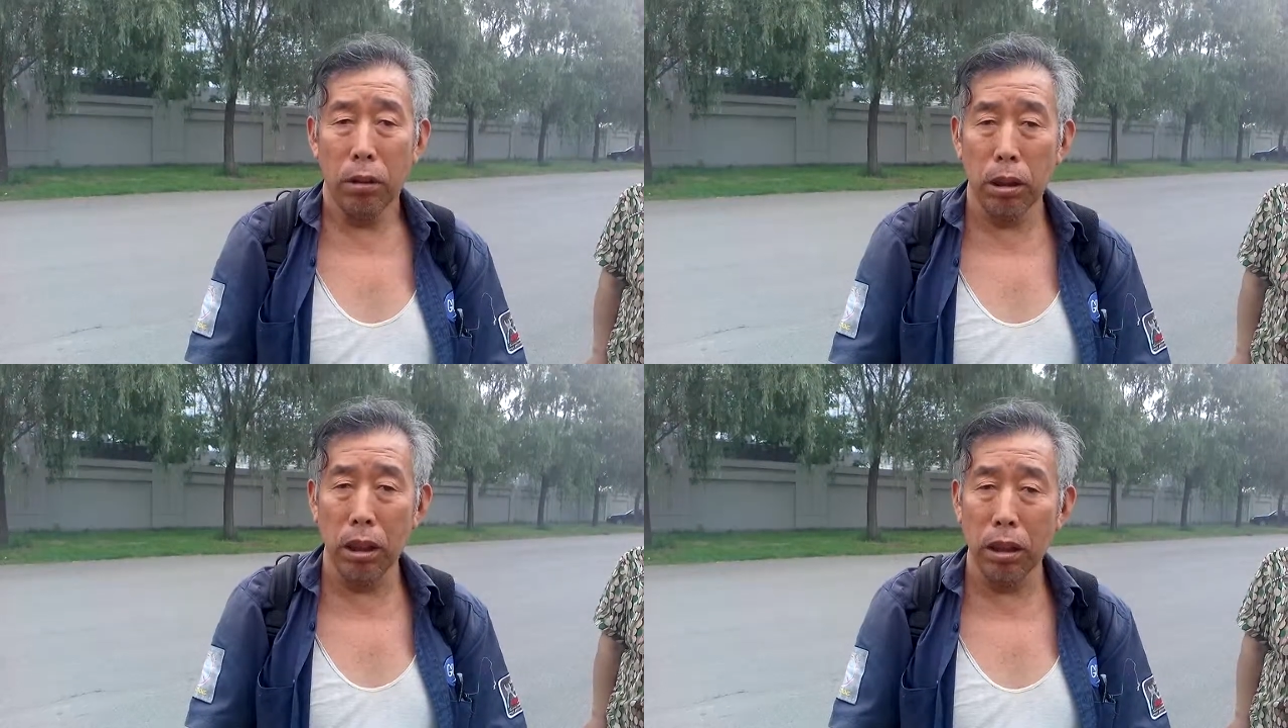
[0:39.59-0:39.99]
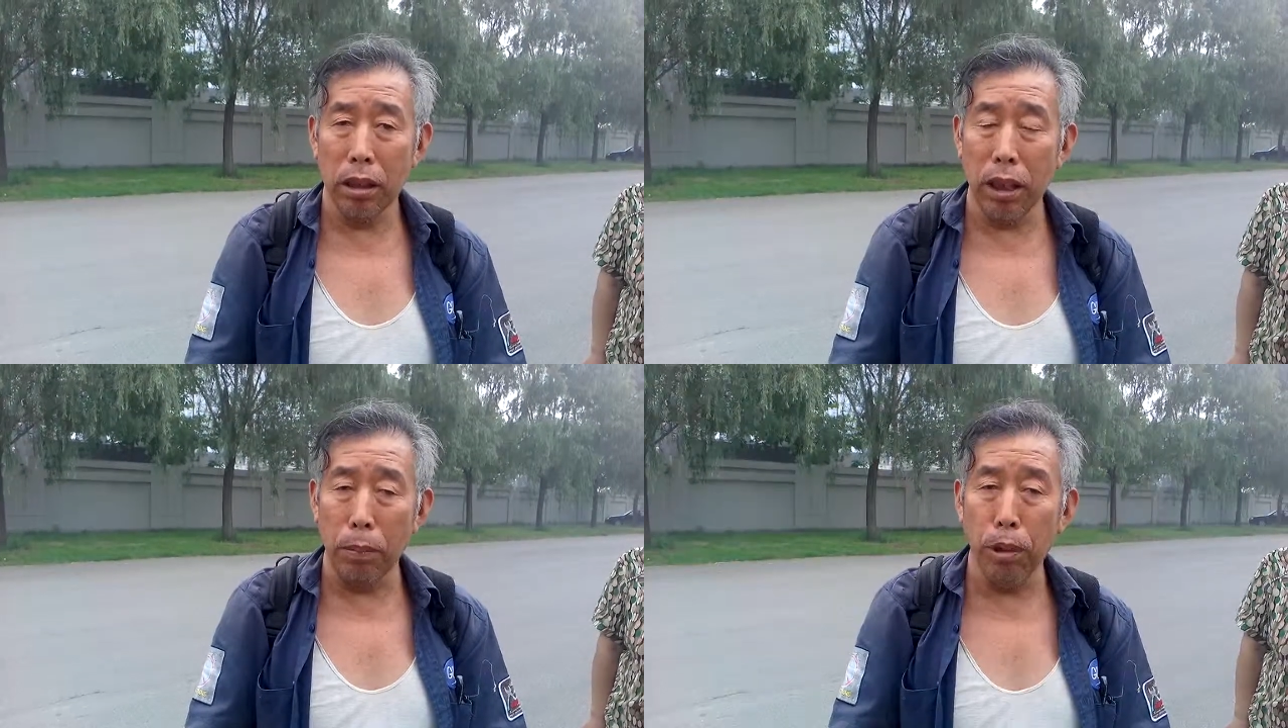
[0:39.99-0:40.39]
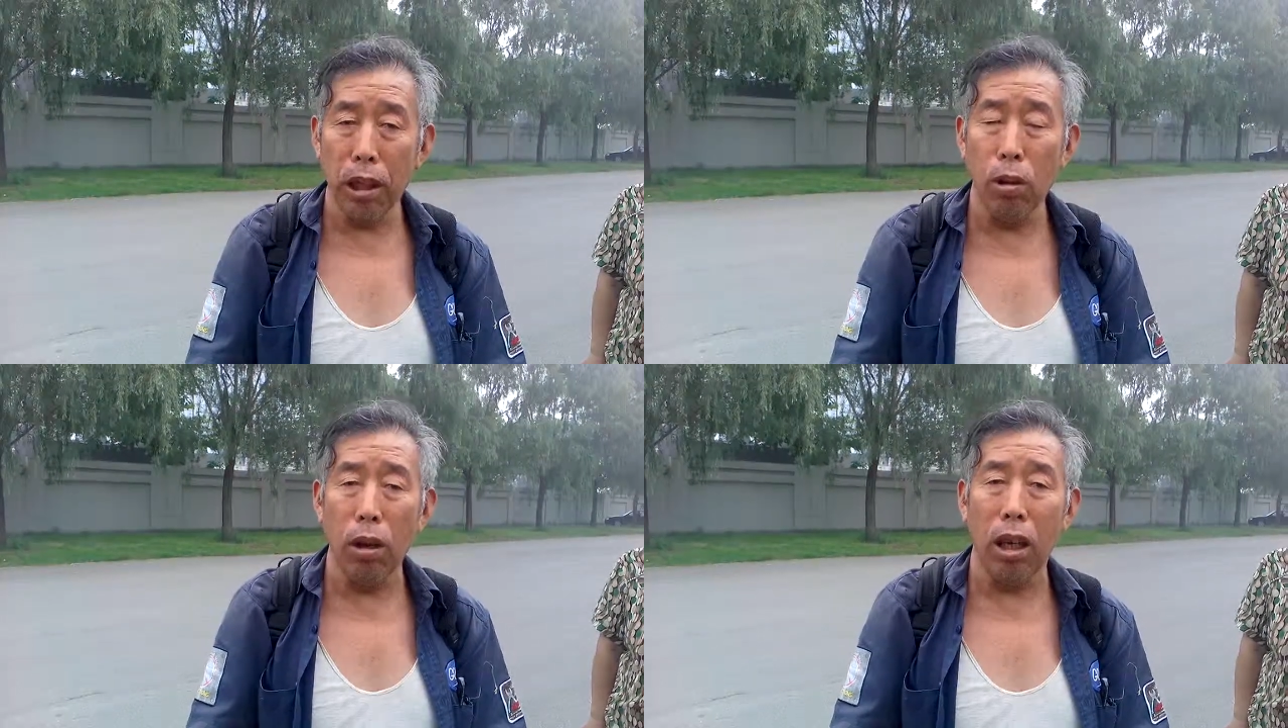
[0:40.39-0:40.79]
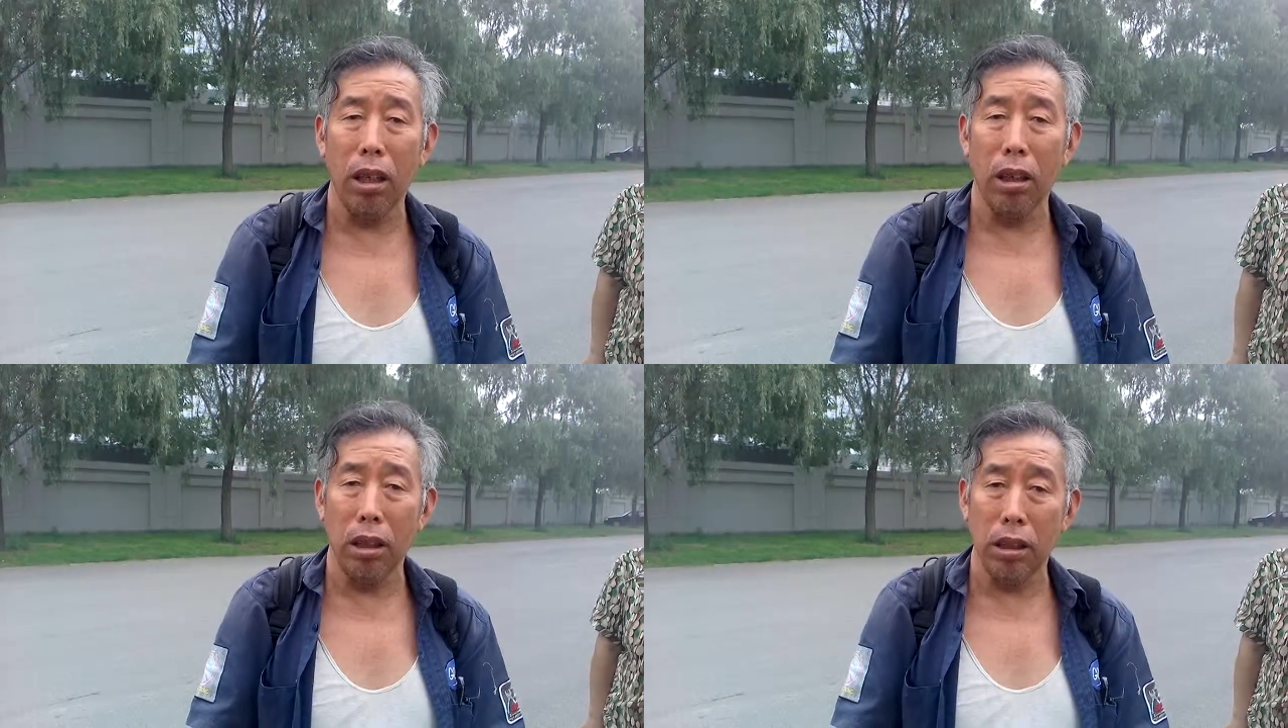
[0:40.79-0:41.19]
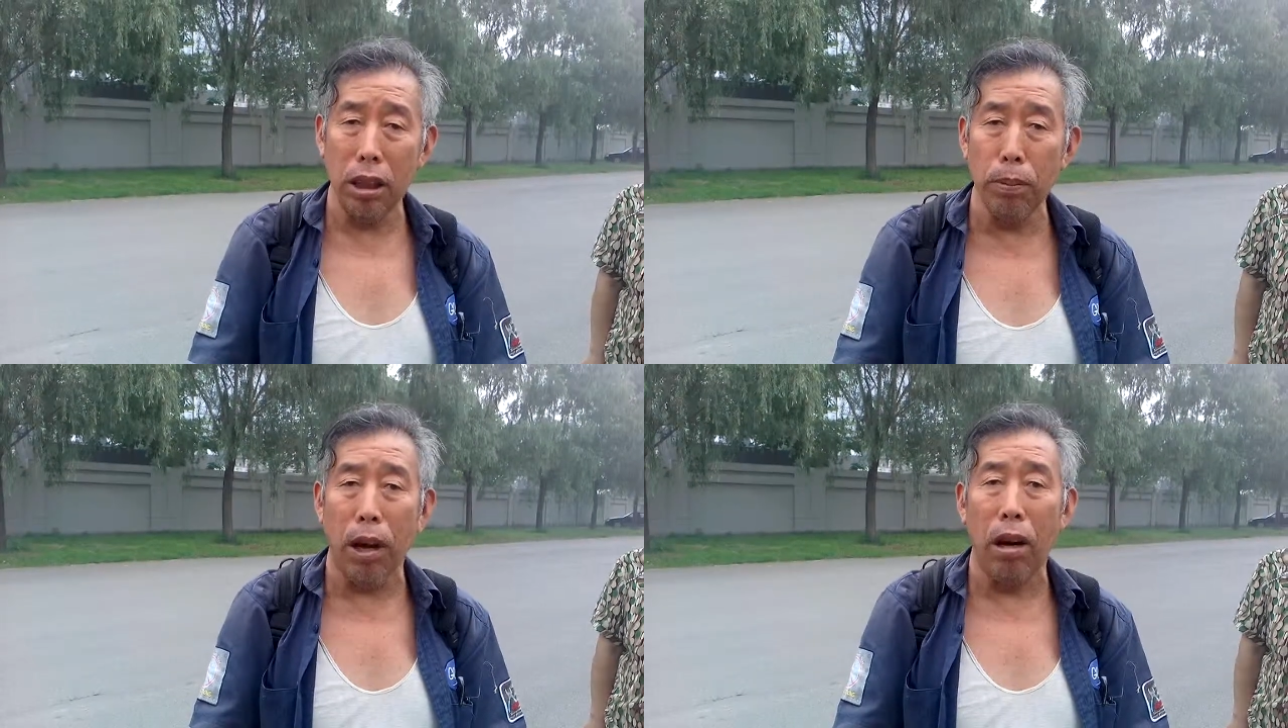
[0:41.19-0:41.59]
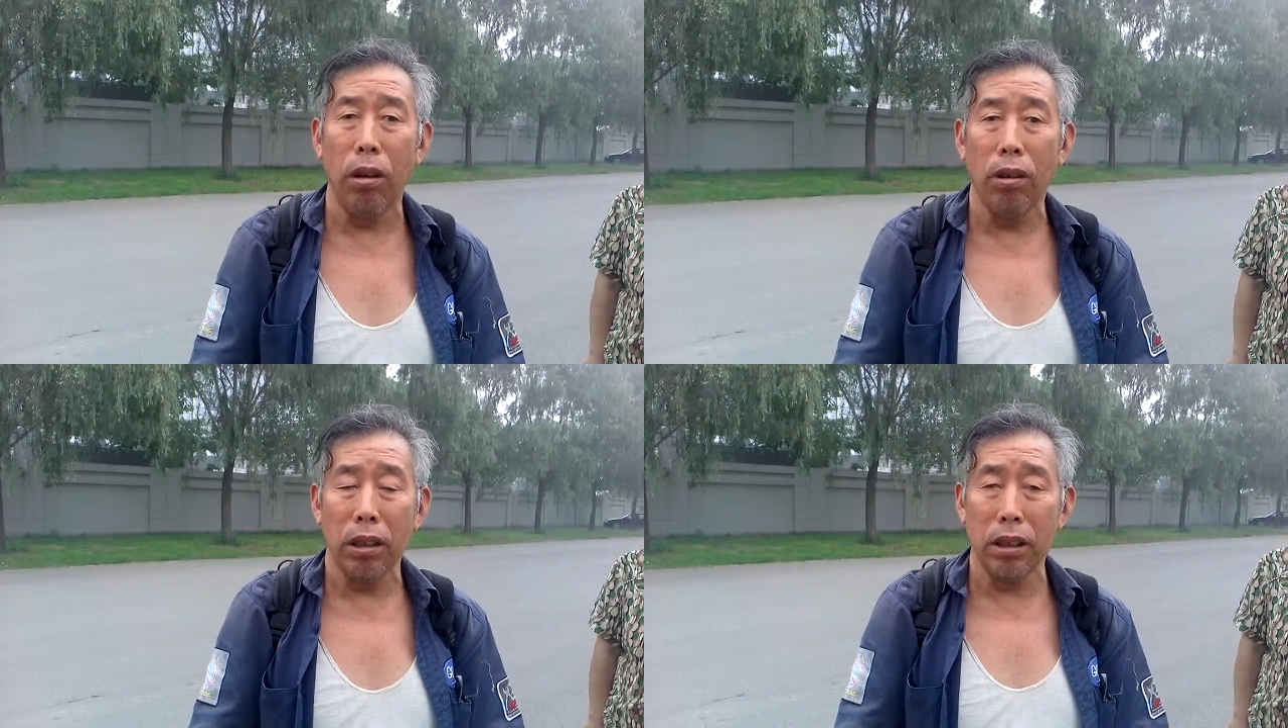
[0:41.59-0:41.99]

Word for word: 也也不给我呃低保。